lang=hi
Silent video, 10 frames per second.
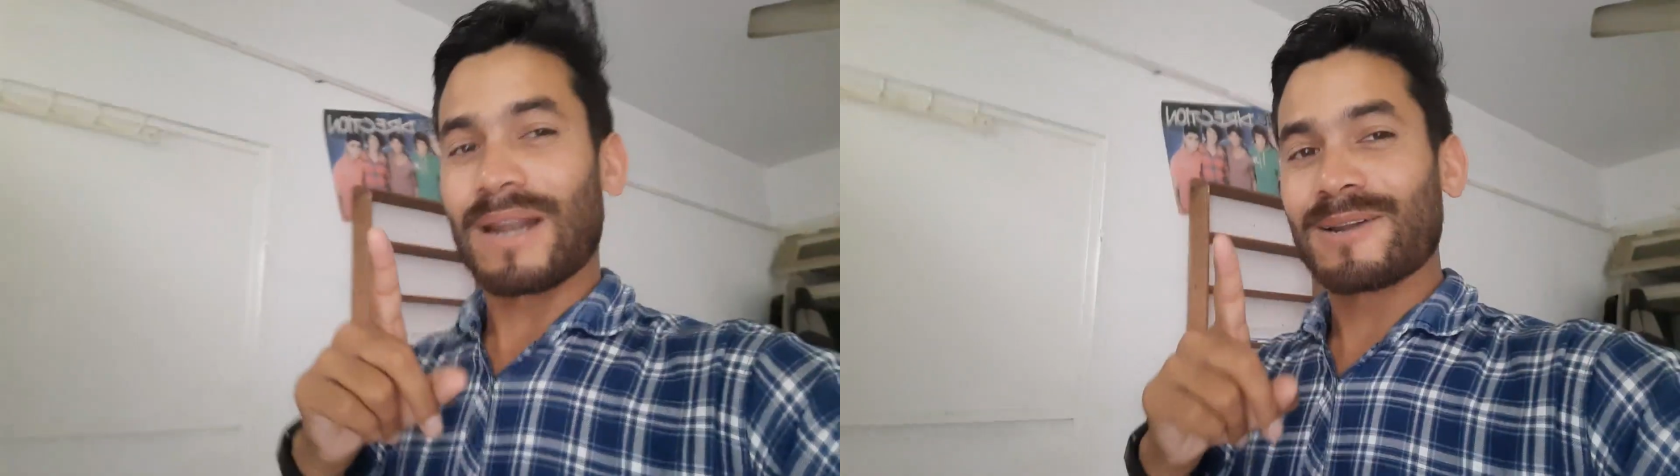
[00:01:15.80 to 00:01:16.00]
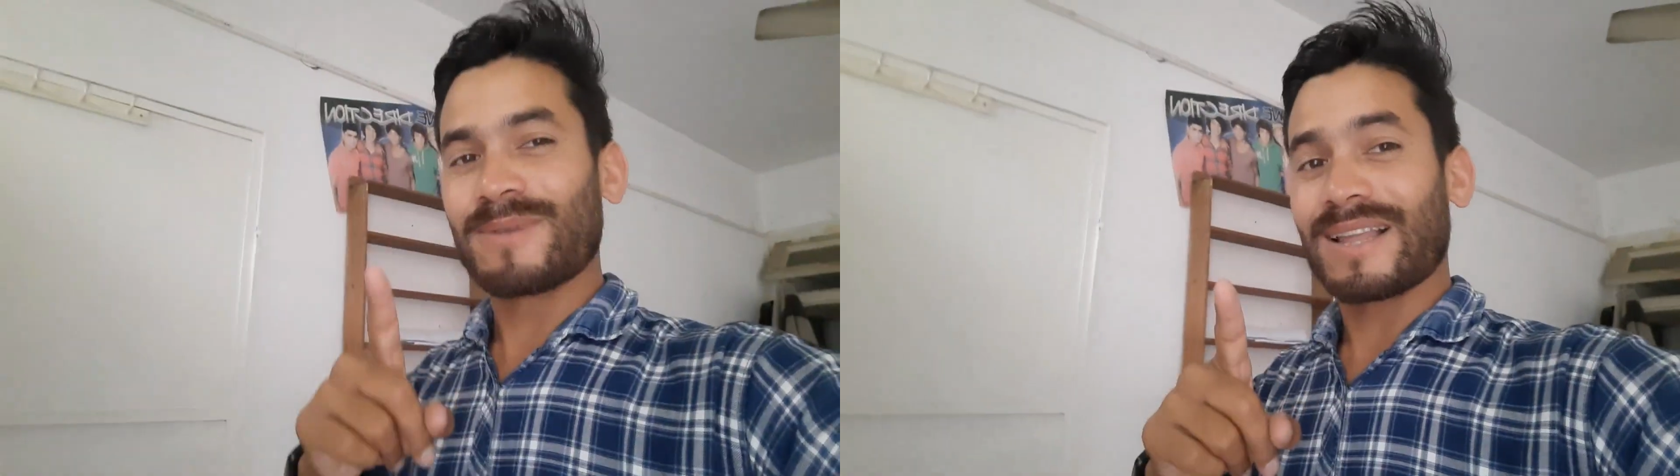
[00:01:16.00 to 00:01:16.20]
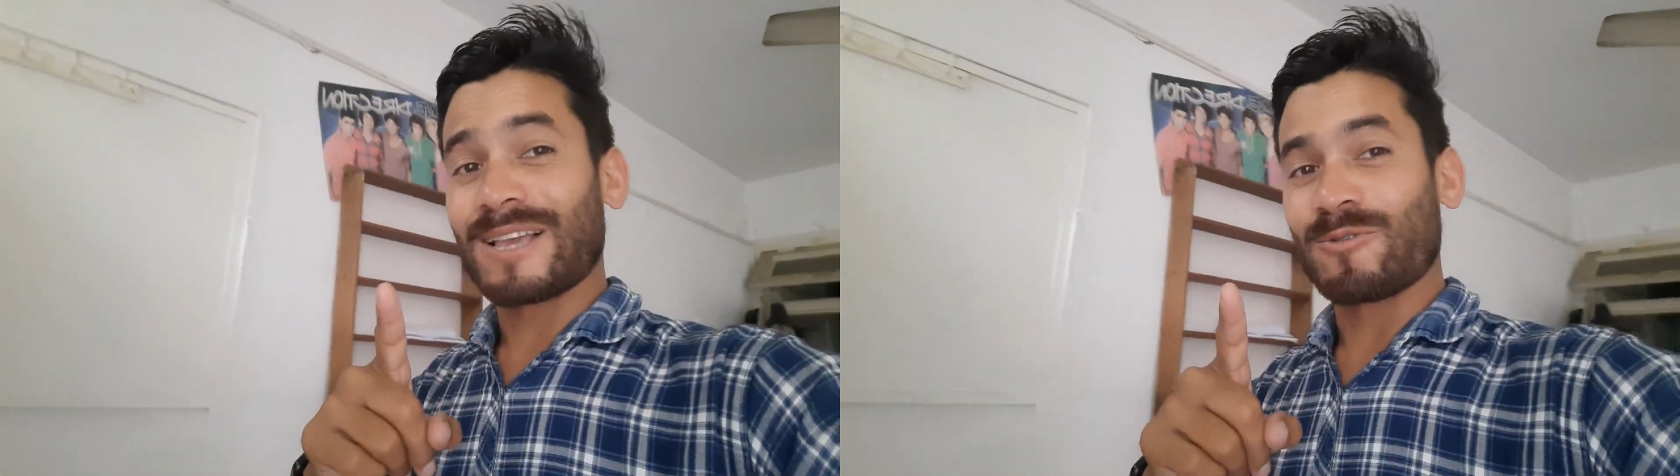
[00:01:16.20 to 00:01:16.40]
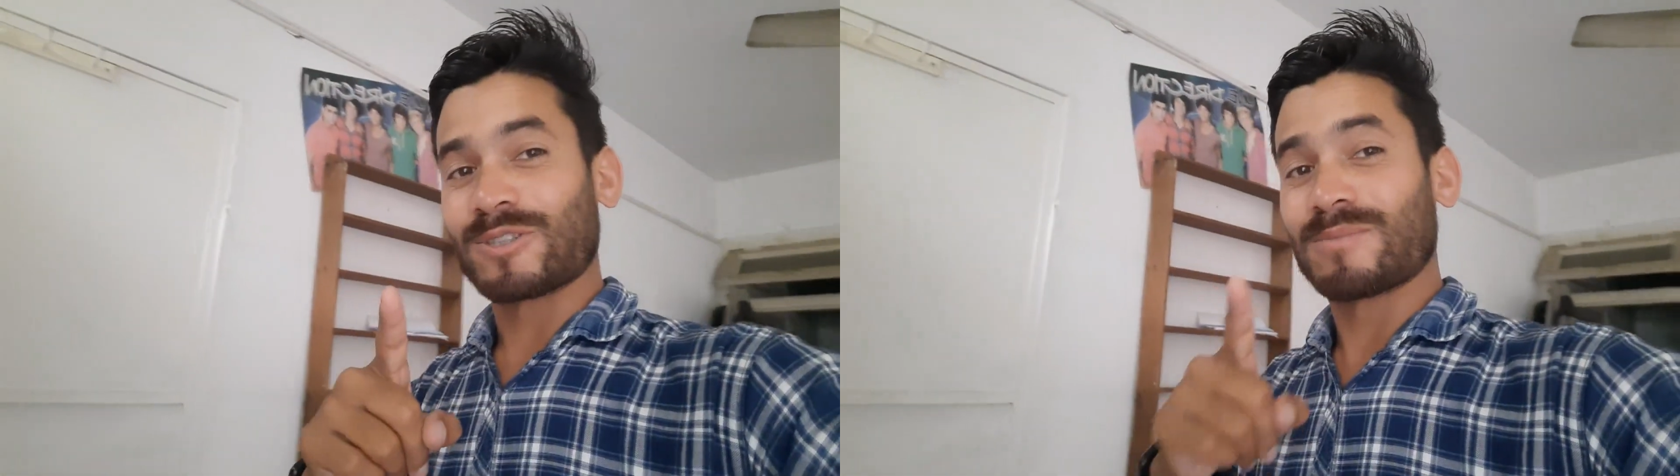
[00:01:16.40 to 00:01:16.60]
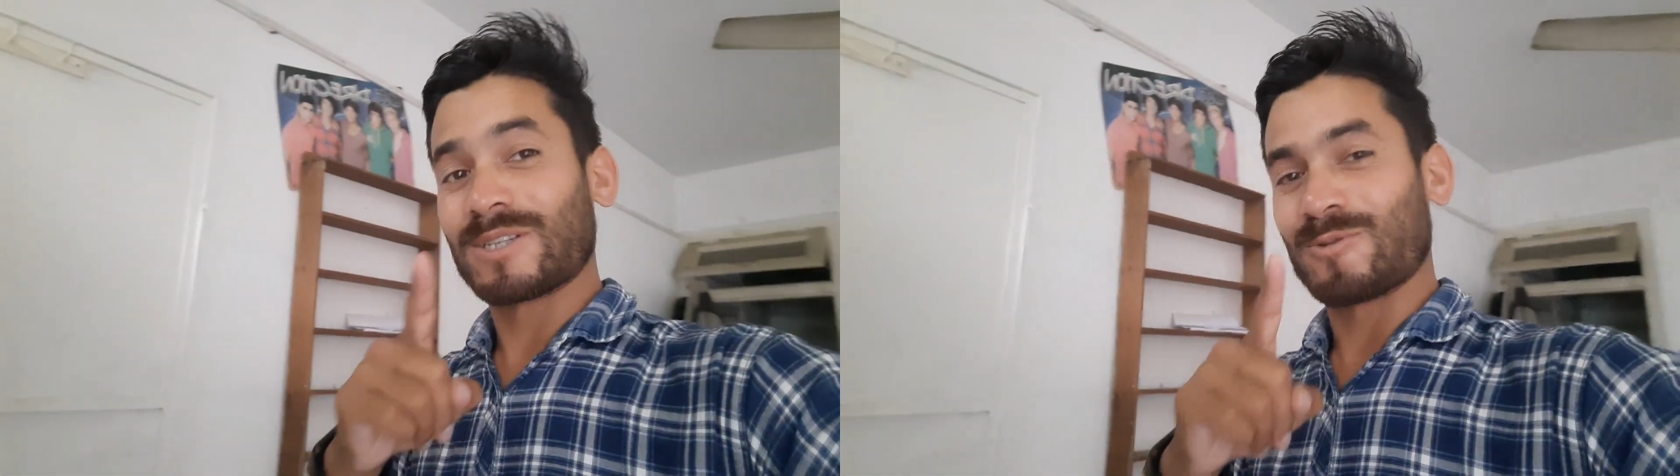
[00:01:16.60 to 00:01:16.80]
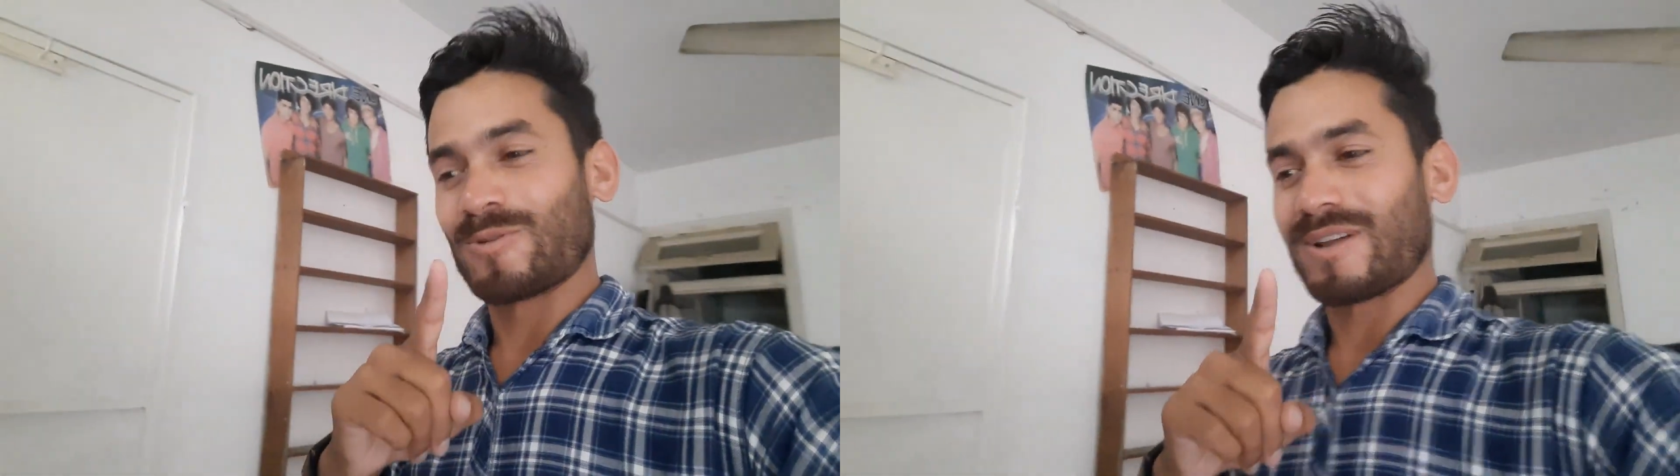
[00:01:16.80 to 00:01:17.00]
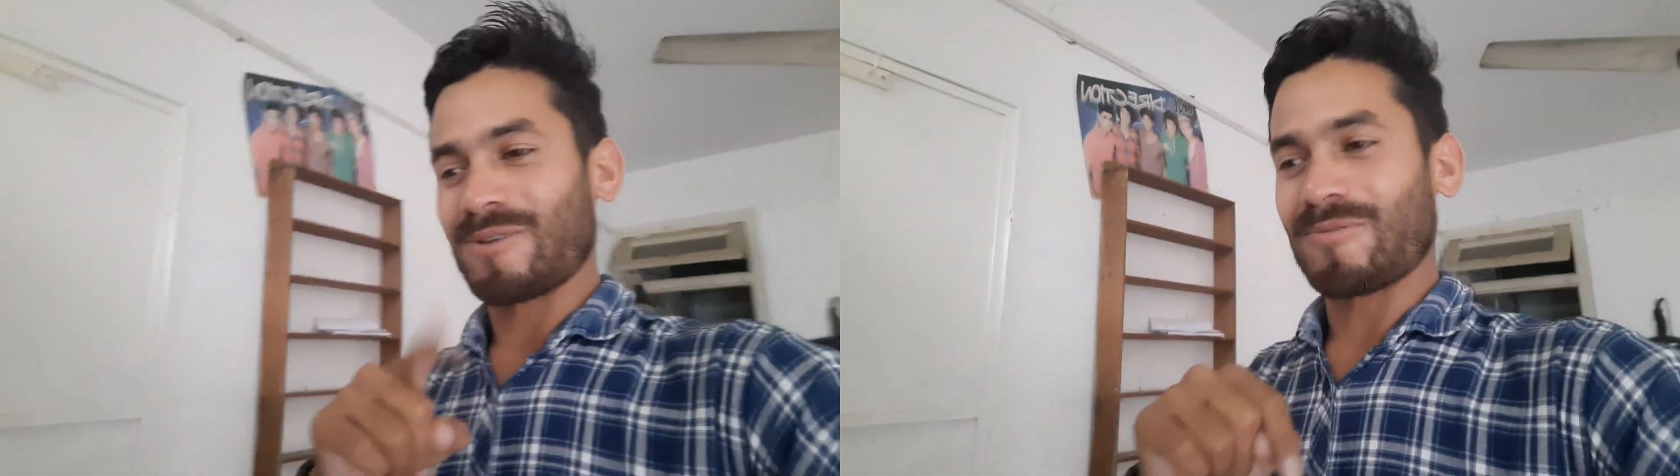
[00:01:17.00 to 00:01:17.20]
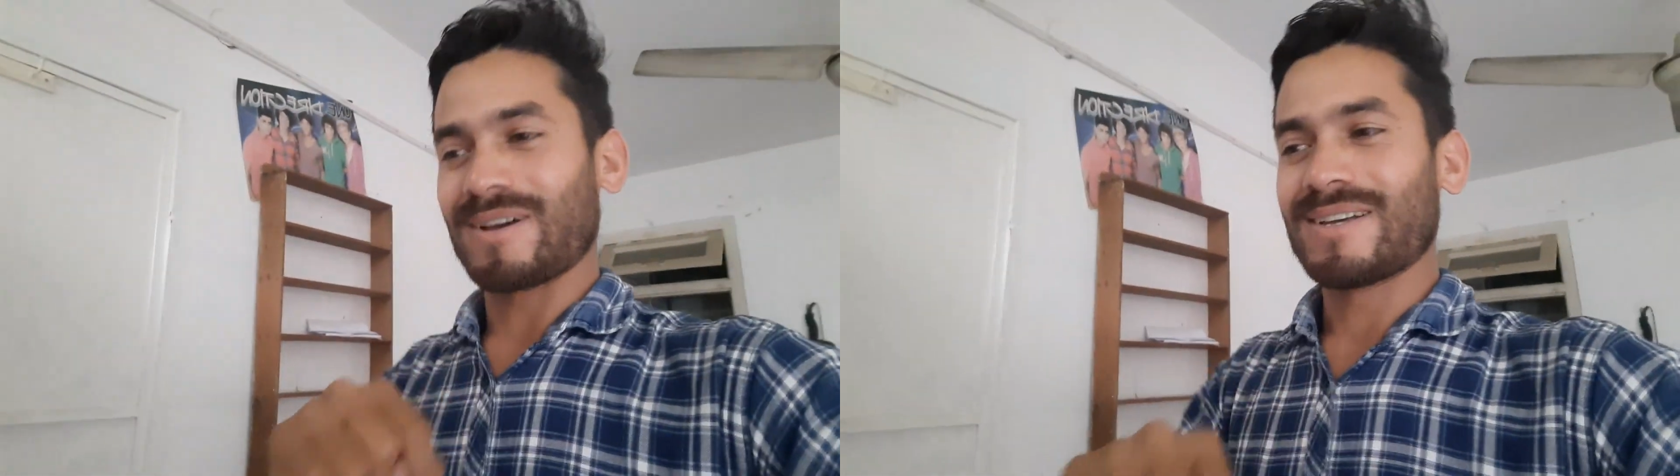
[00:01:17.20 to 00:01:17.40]
फ्रेंड बनाने की कोशिश मैं ज़रूर
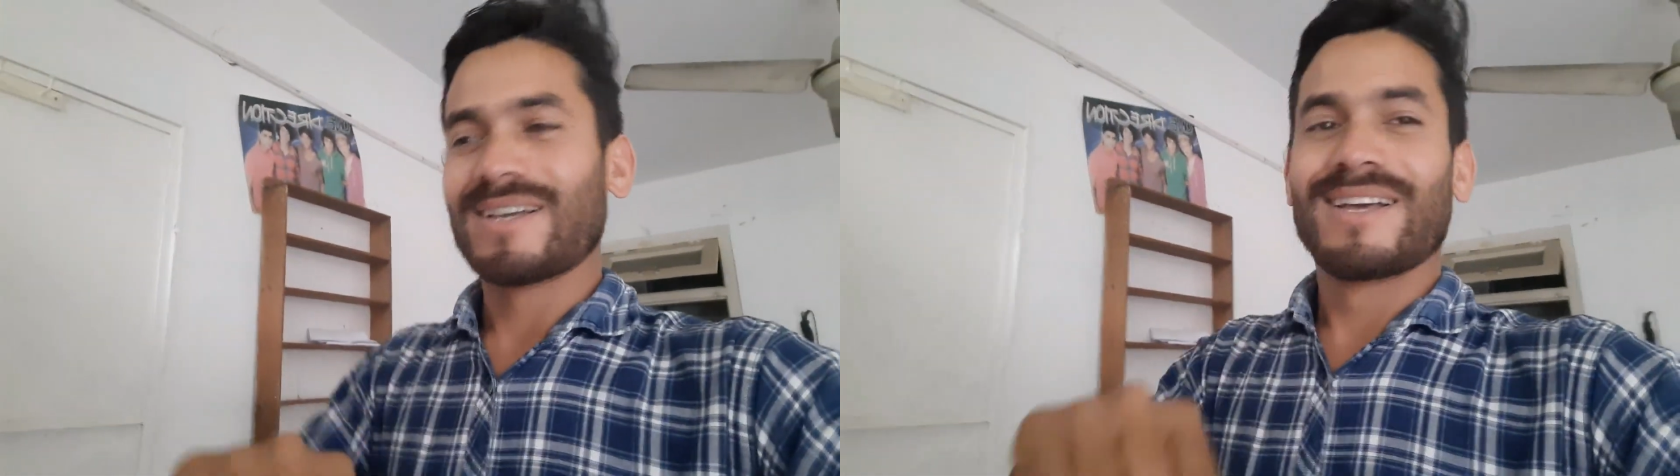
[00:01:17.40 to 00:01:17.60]
करूँगा